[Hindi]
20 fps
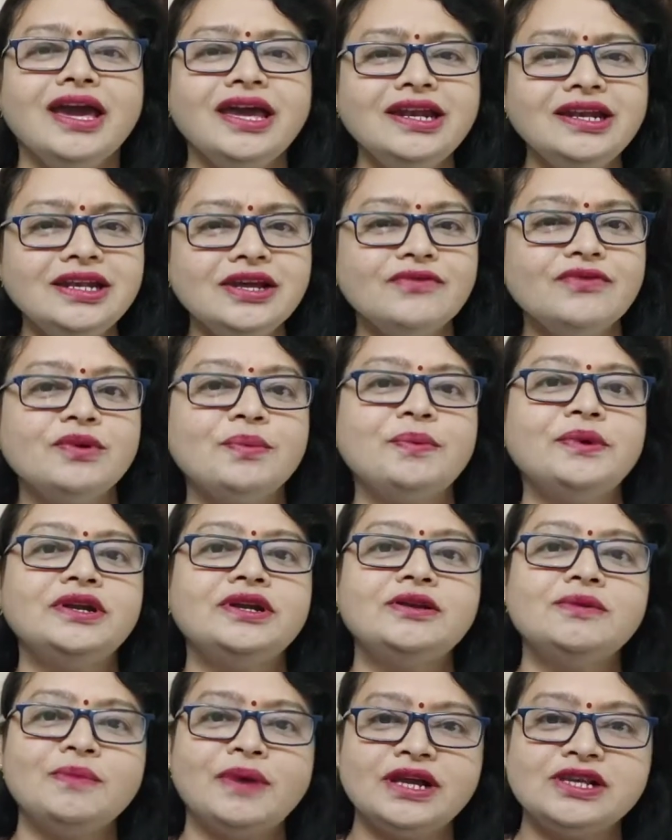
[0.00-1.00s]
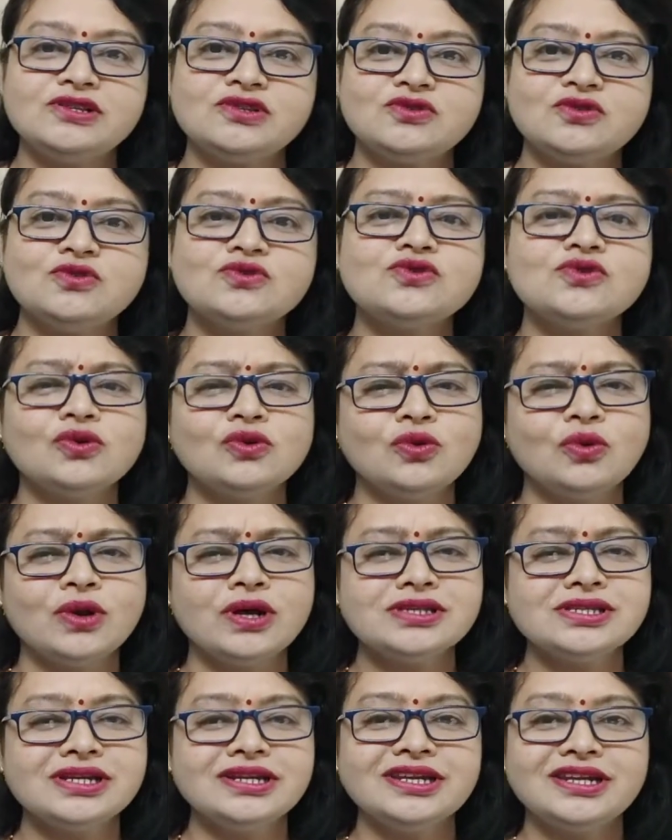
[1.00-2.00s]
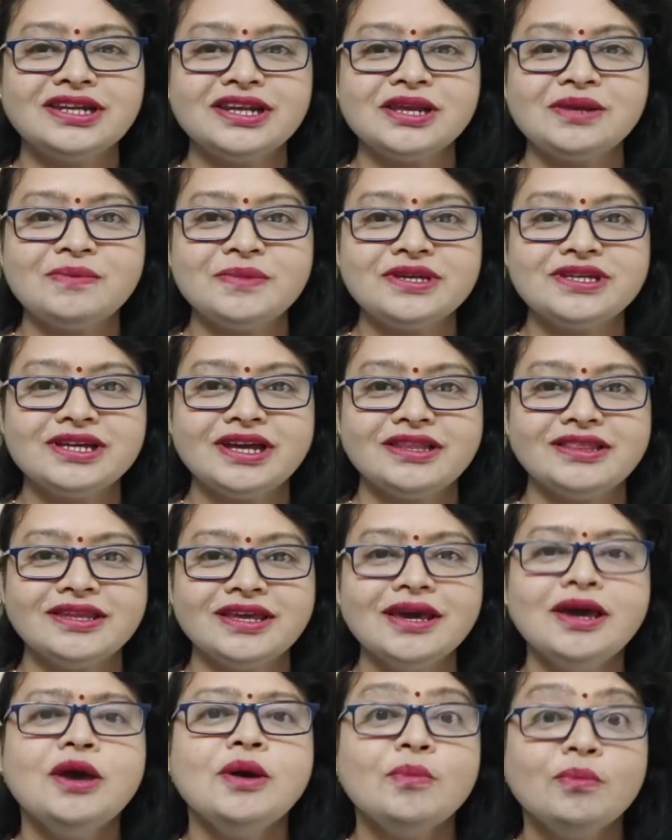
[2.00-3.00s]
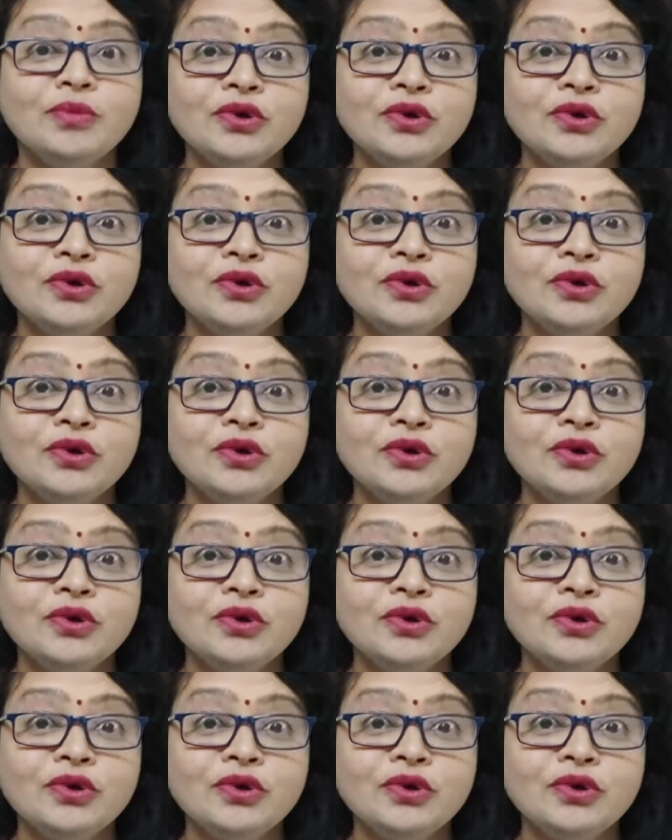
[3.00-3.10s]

इन डेवलपमेंटल माइलस्टोन्स को थोड़ा सा डिटेल में जानते हैं